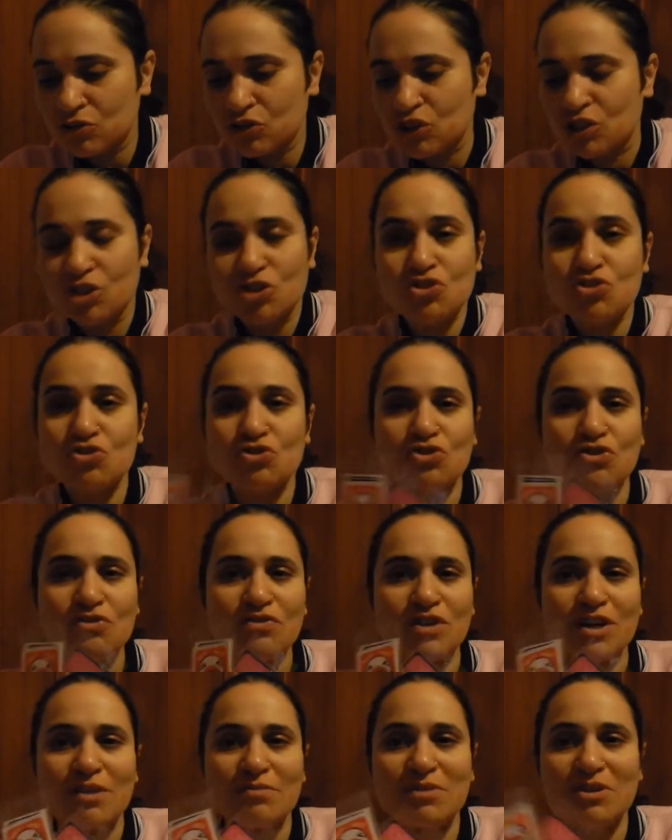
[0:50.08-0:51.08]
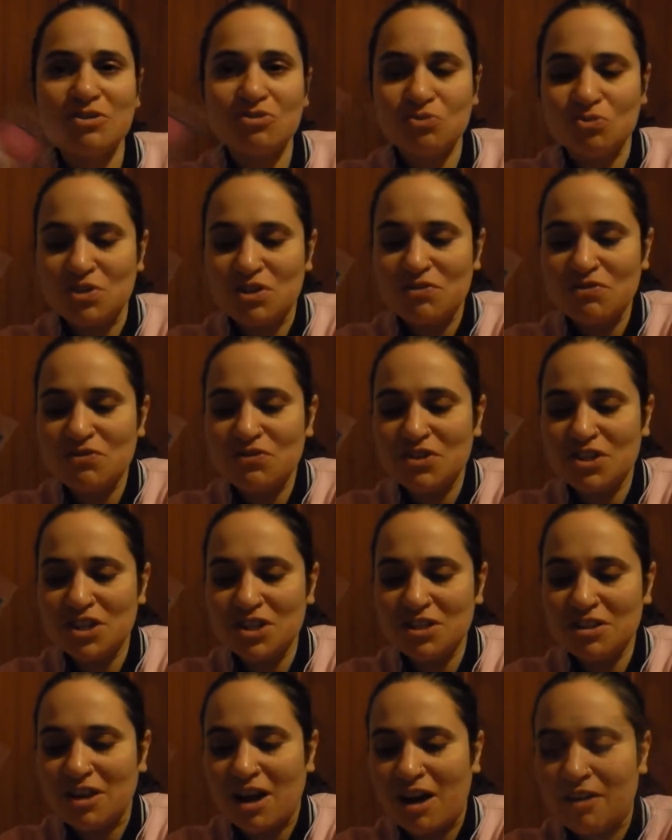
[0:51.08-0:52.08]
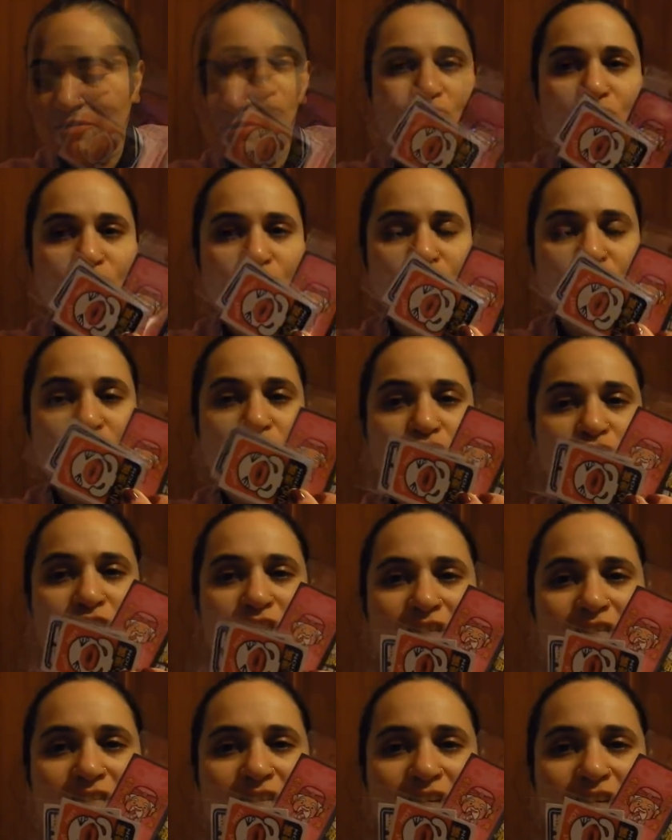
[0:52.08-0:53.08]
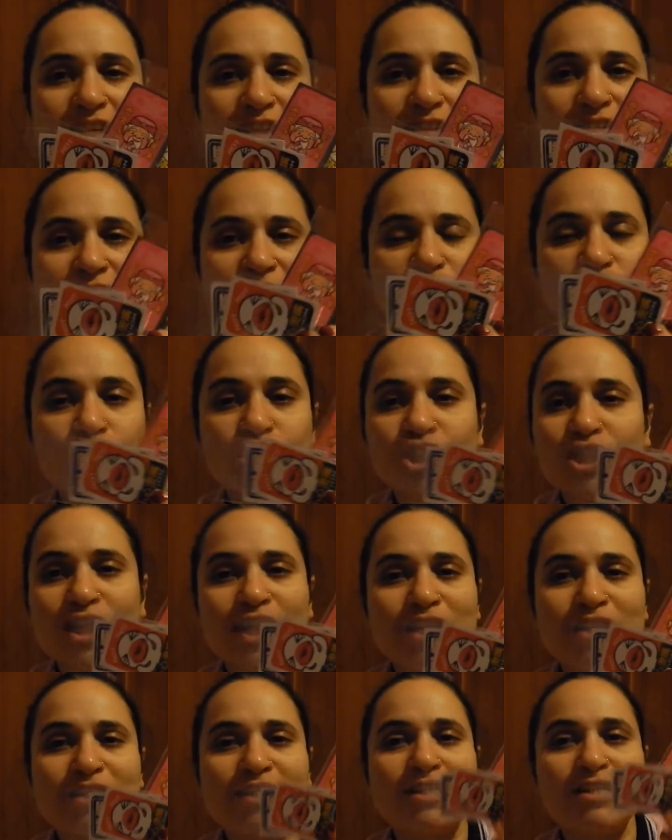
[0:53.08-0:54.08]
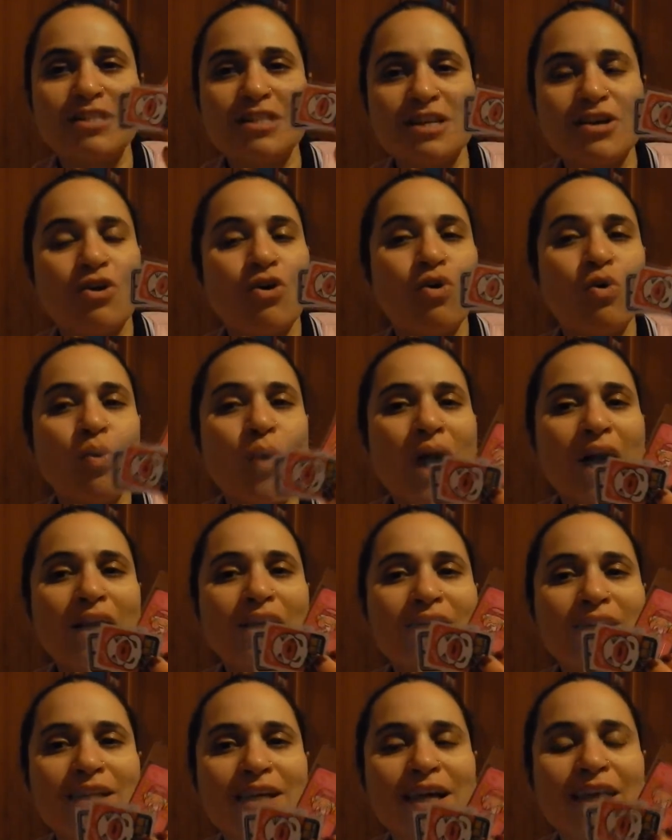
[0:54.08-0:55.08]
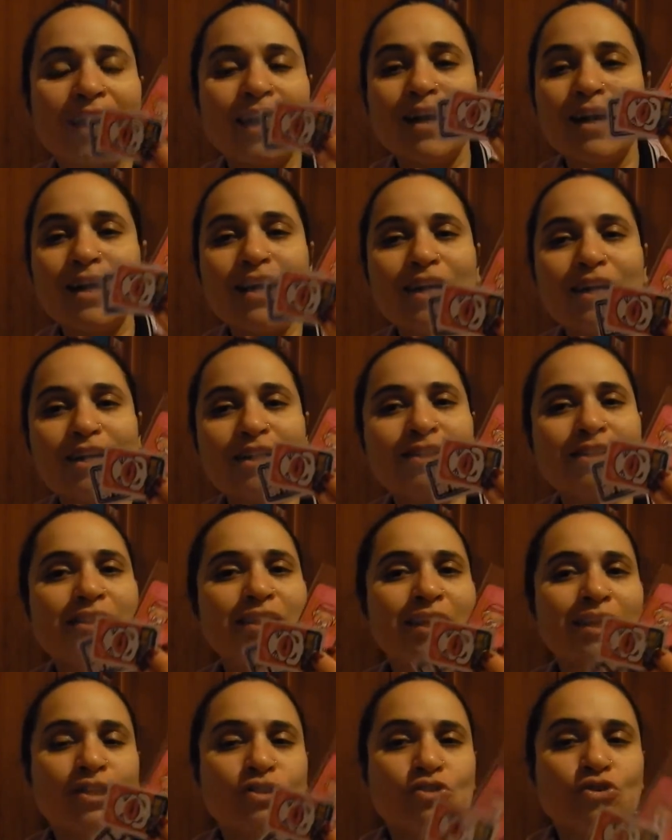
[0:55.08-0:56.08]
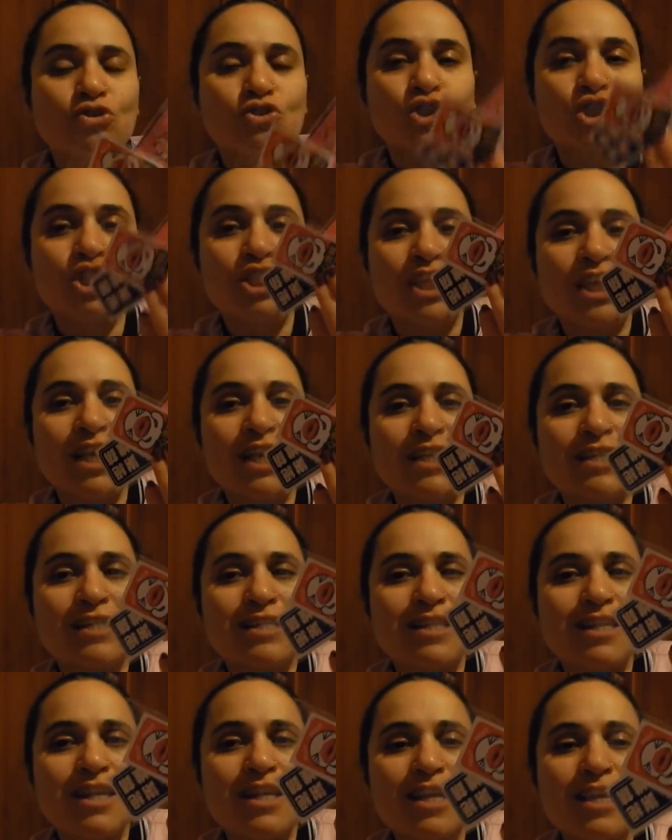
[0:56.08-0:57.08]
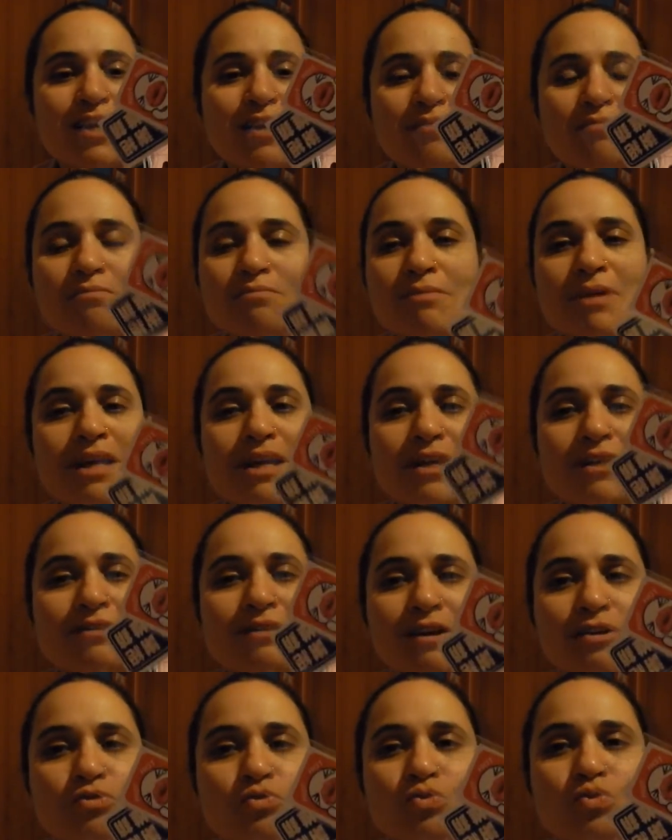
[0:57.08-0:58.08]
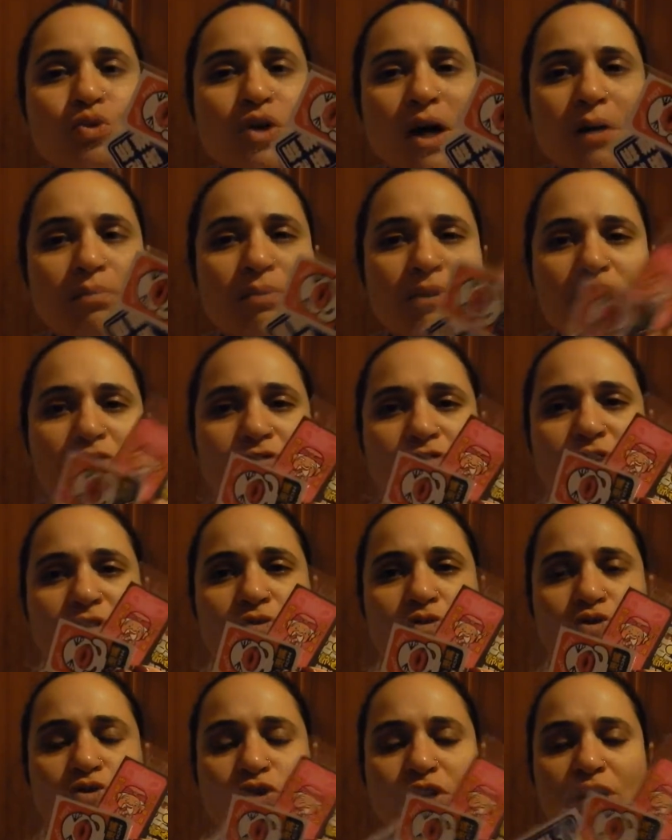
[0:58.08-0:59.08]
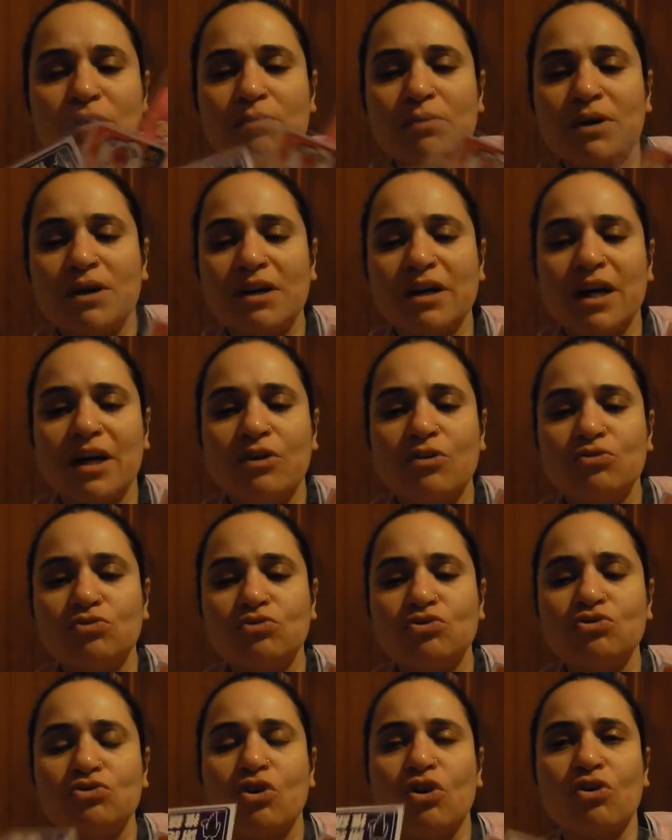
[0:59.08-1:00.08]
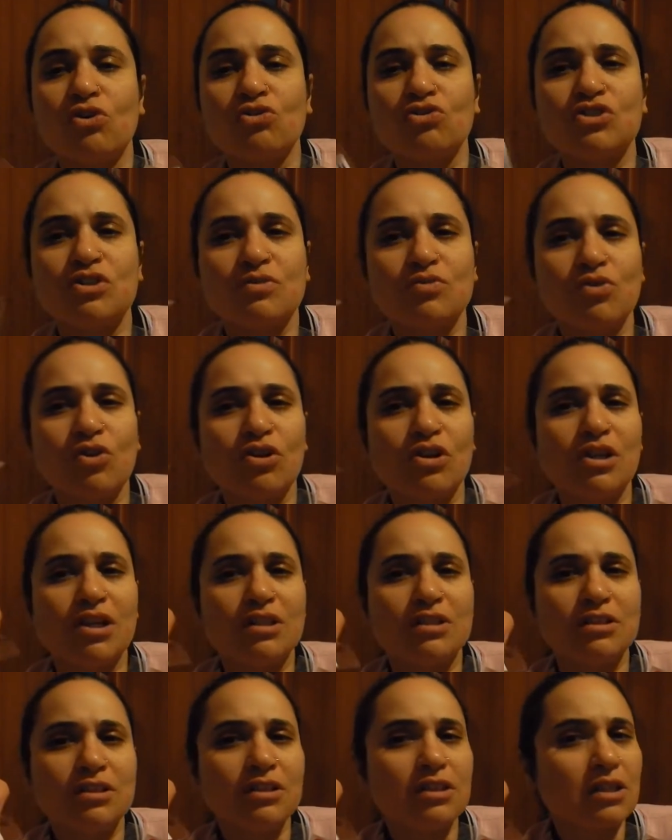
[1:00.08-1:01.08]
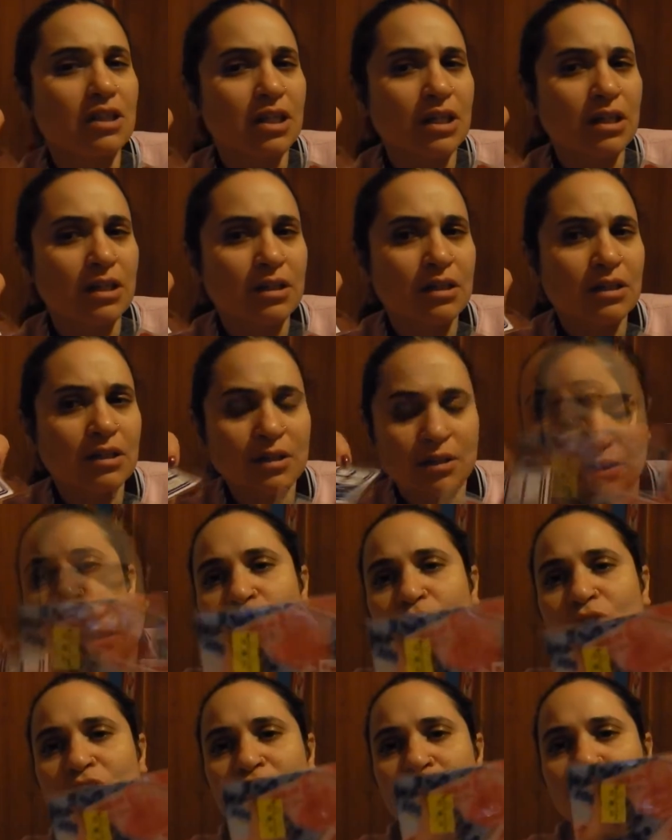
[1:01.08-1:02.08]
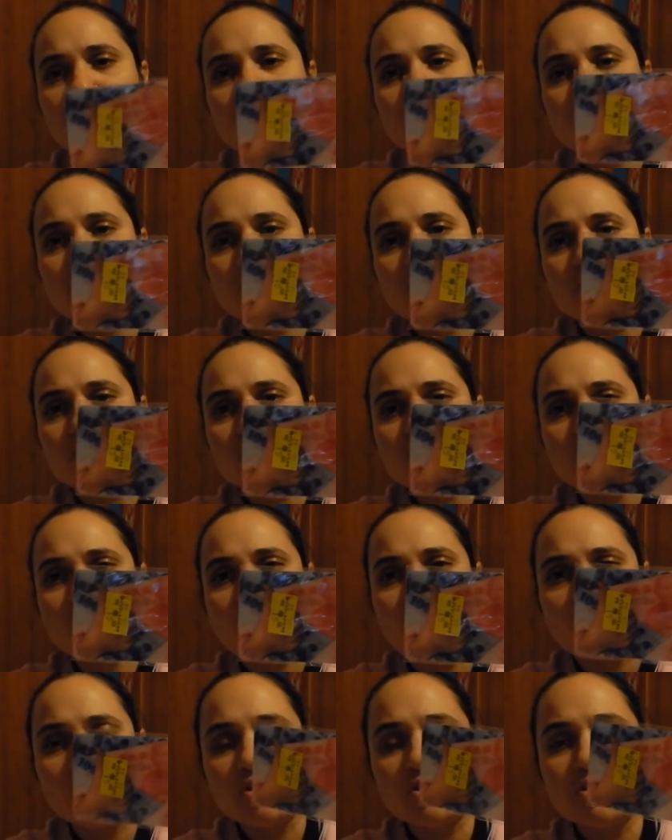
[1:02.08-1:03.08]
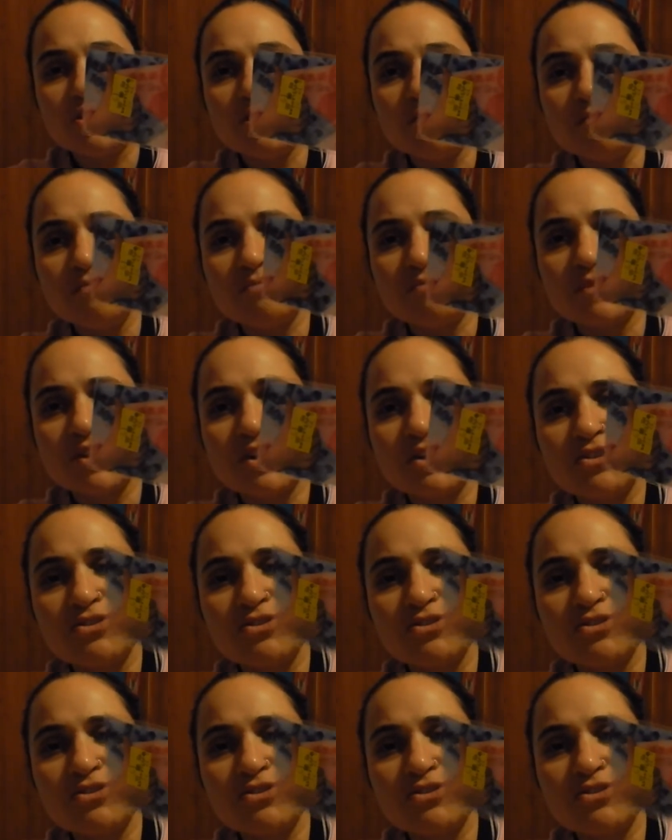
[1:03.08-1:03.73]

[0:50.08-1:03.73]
ce ne sono veramente un'infinità sono tutti con la scritta in cinese se ho qualche iscritto cinese me li traduca per favore perché non so cosa voglia dire. C'è questo dei soldi.